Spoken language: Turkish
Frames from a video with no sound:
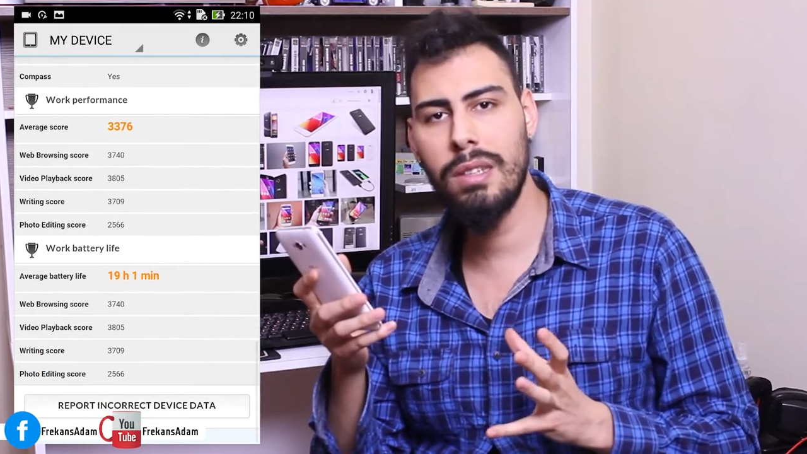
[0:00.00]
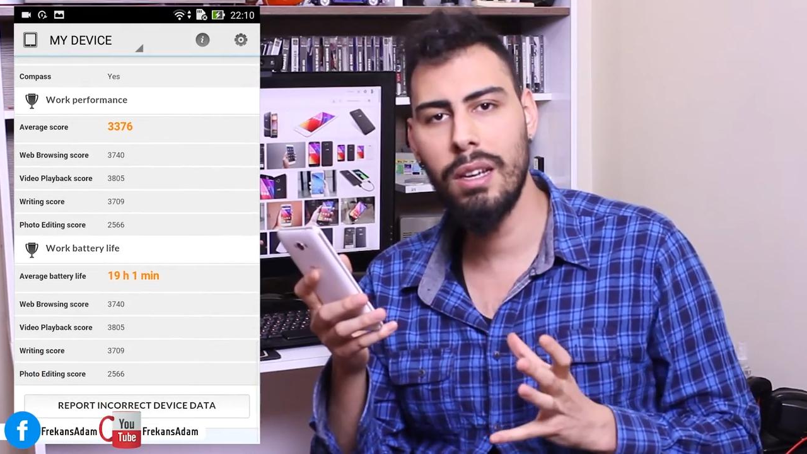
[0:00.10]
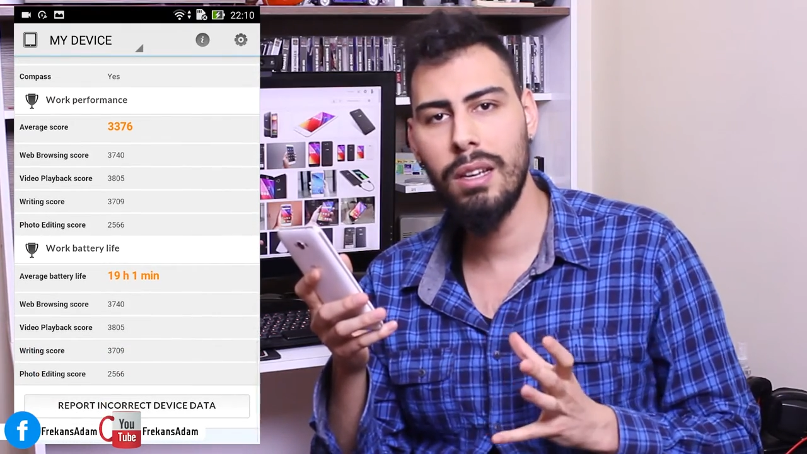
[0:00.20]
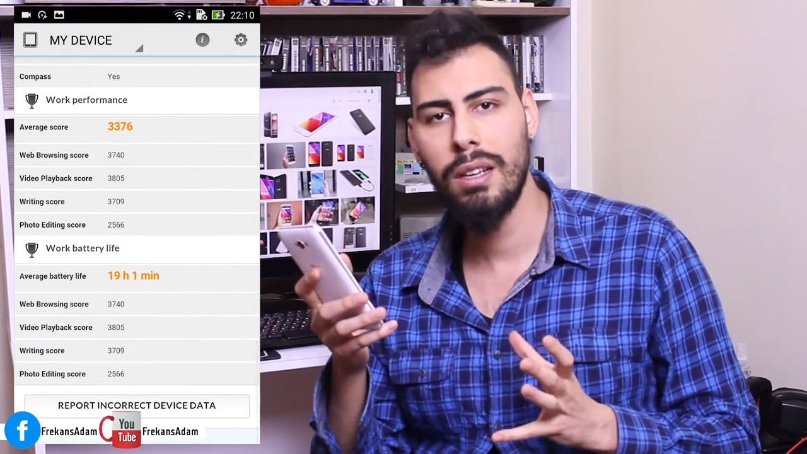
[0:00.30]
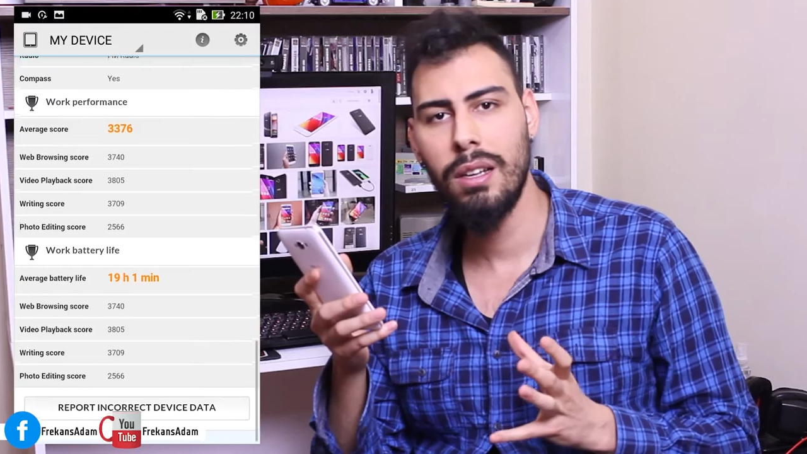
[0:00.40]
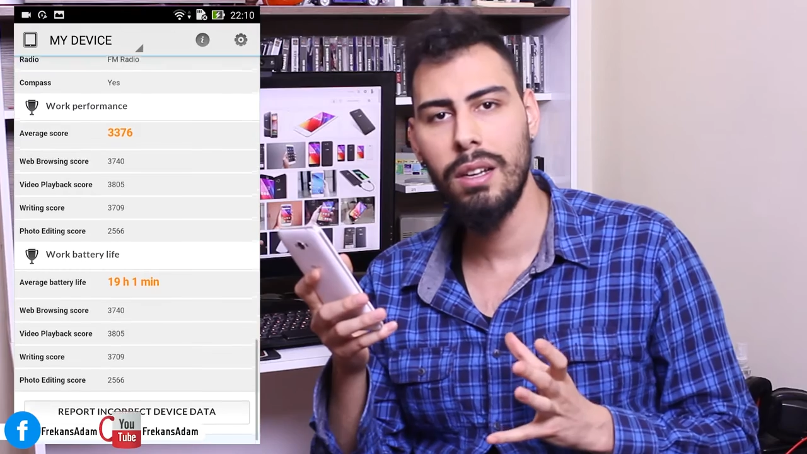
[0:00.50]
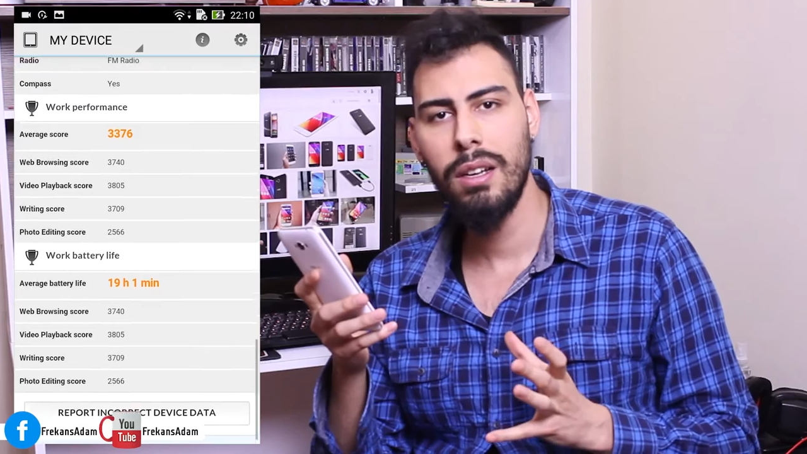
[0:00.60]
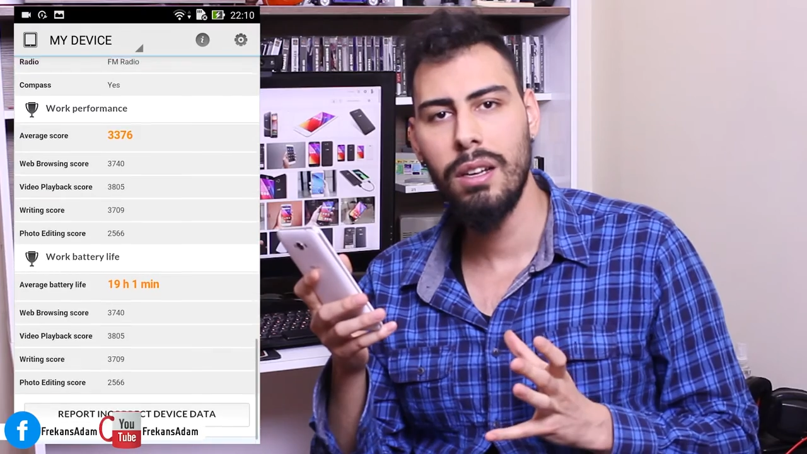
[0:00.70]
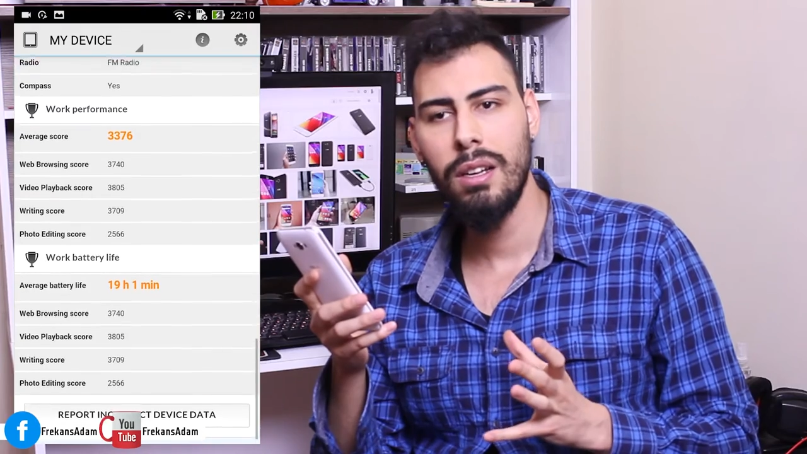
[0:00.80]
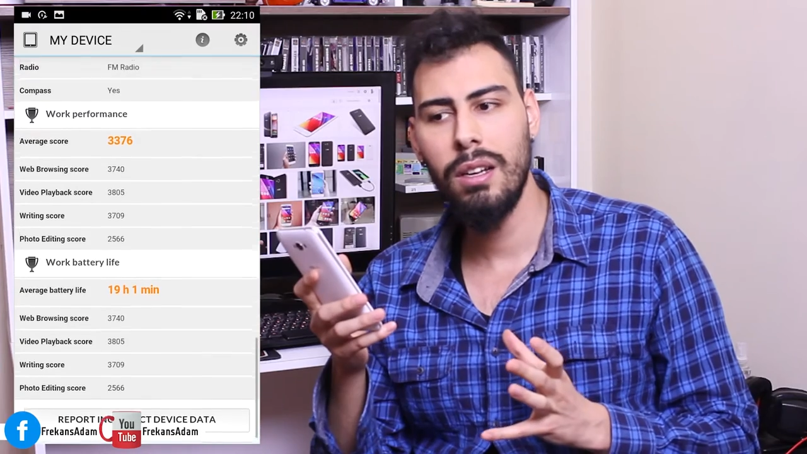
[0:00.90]
e,
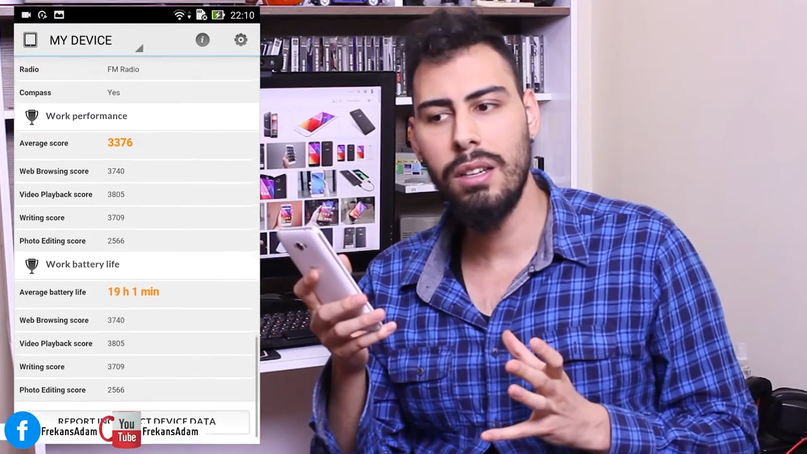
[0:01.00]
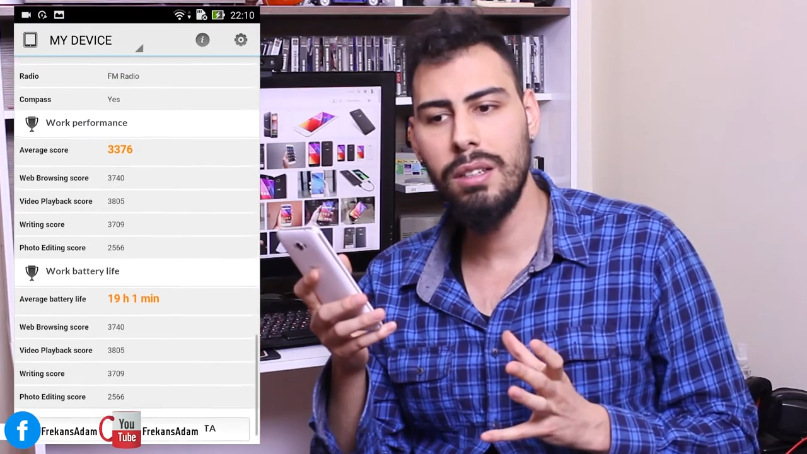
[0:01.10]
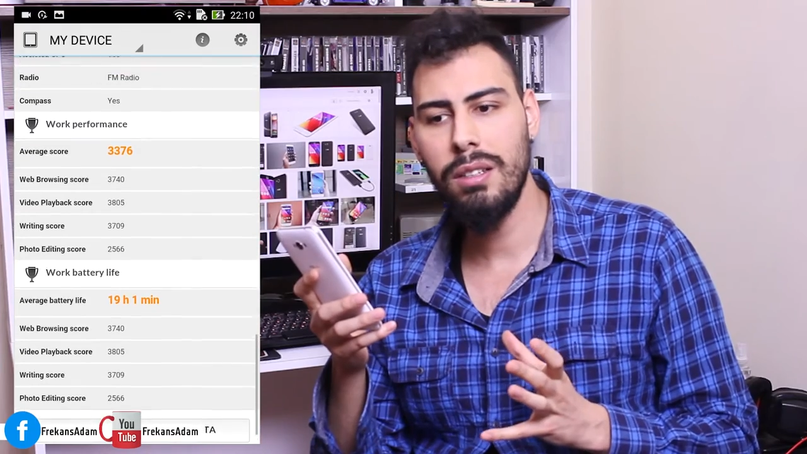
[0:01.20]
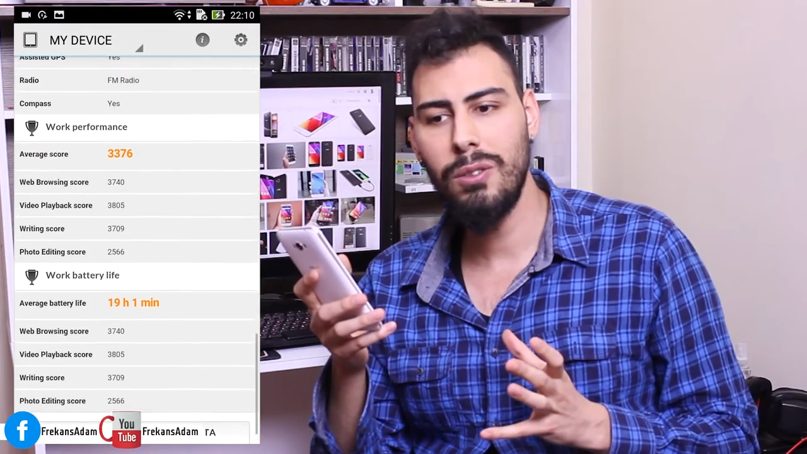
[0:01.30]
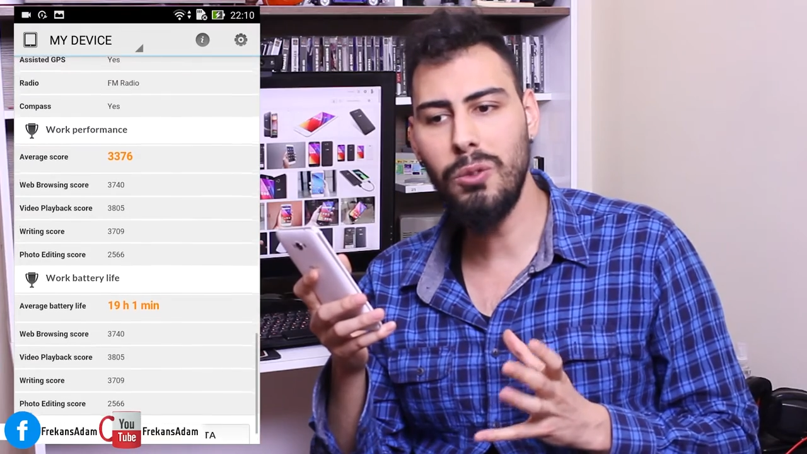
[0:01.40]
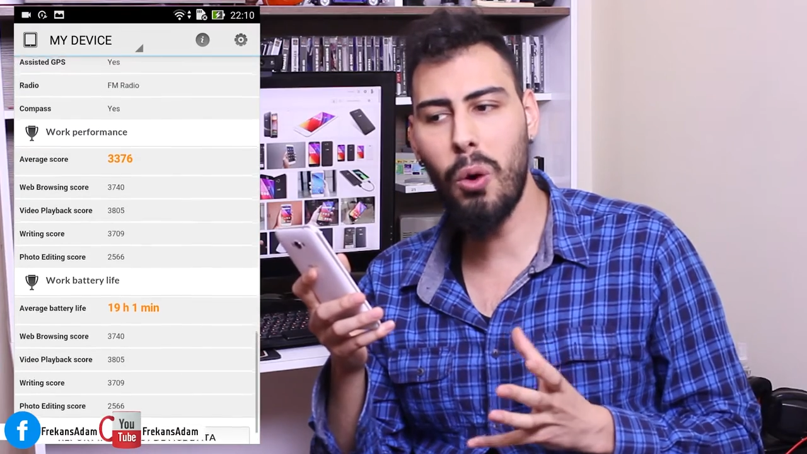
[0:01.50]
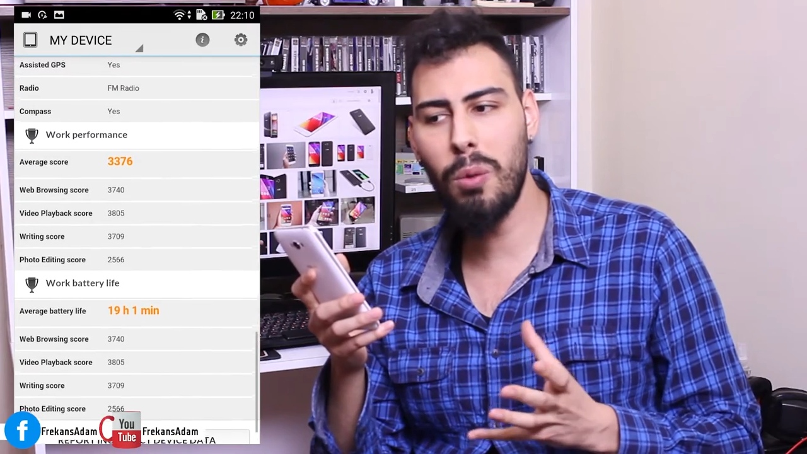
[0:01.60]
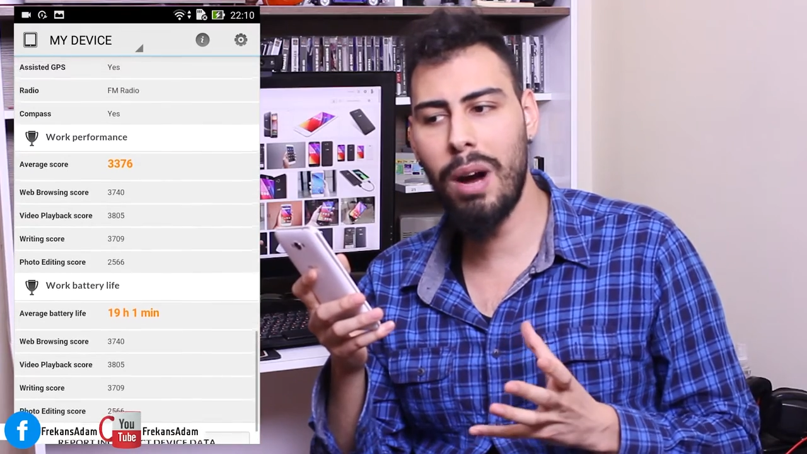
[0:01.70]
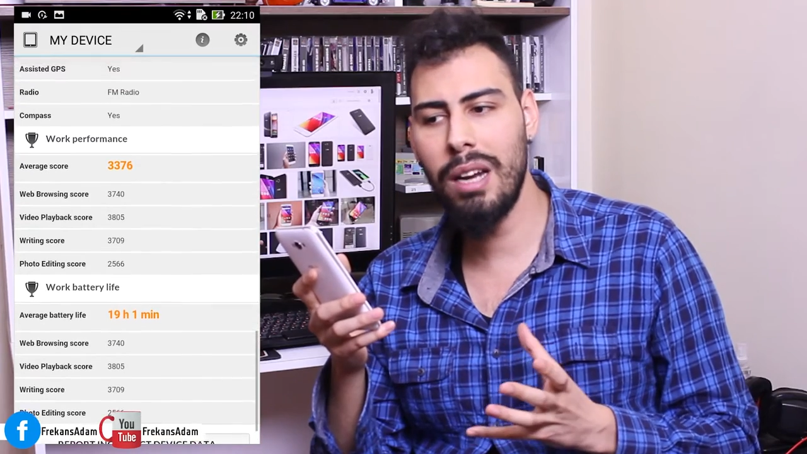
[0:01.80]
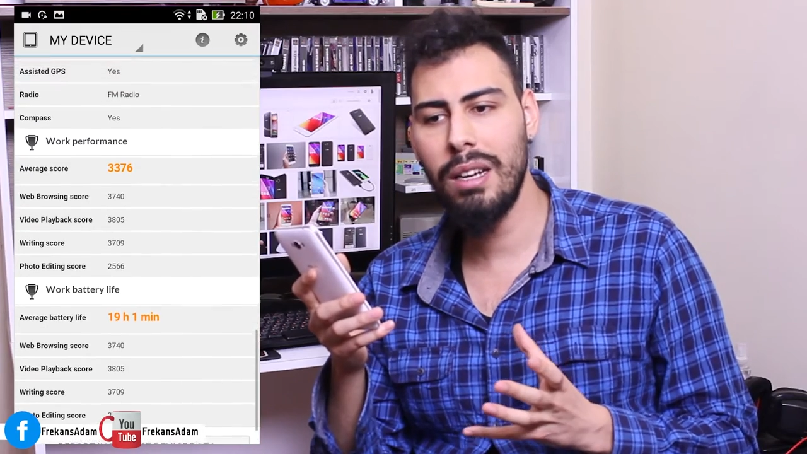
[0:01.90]

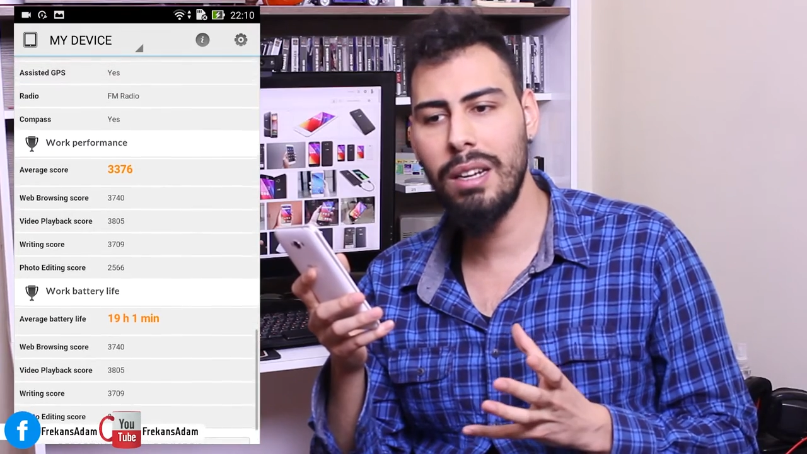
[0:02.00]
normal e,